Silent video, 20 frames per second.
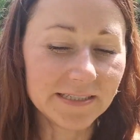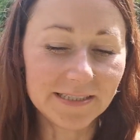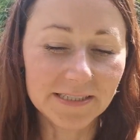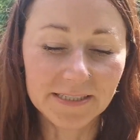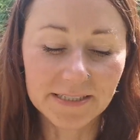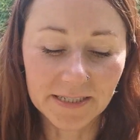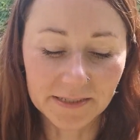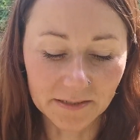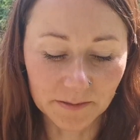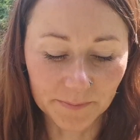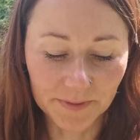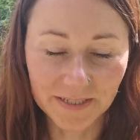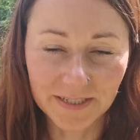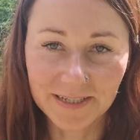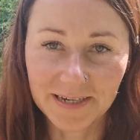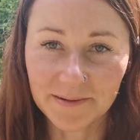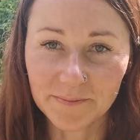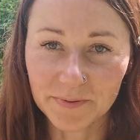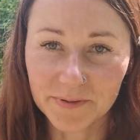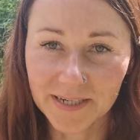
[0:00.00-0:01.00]
Dzisiaj sobie
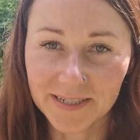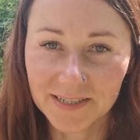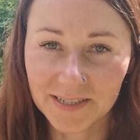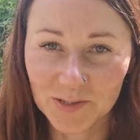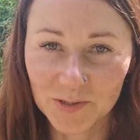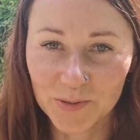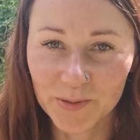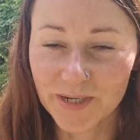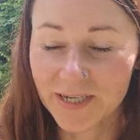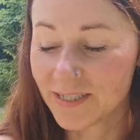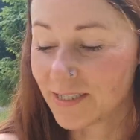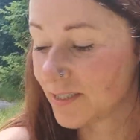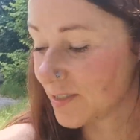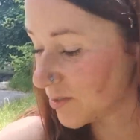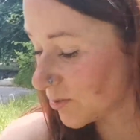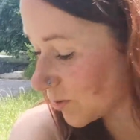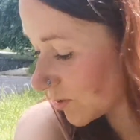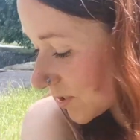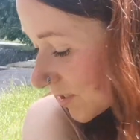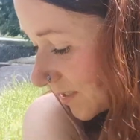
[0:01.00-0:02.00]
chciałam pogadać, słuchajcie,
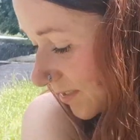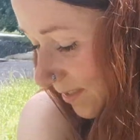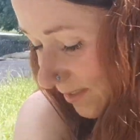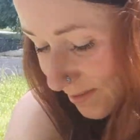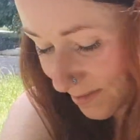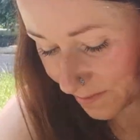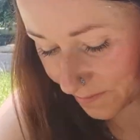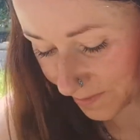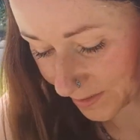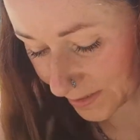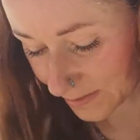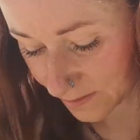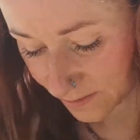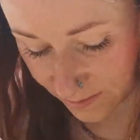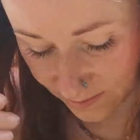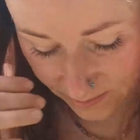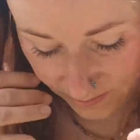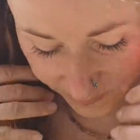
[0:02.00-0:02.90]
troszkę na temat,